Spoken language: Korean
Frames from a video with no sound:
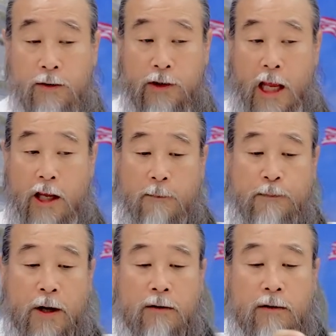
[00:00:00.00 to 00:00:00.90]
내
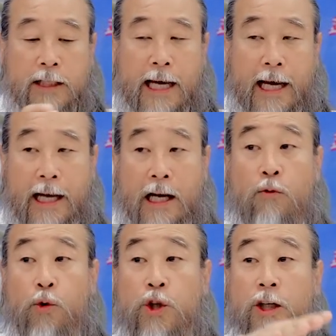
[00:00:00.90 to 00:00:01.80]
옆에 거를
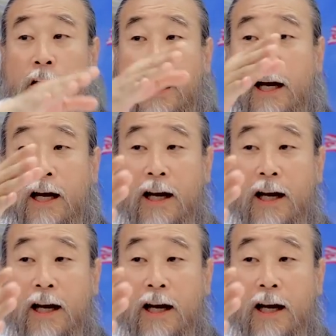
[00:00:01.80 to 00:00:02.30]
잘하고 있어야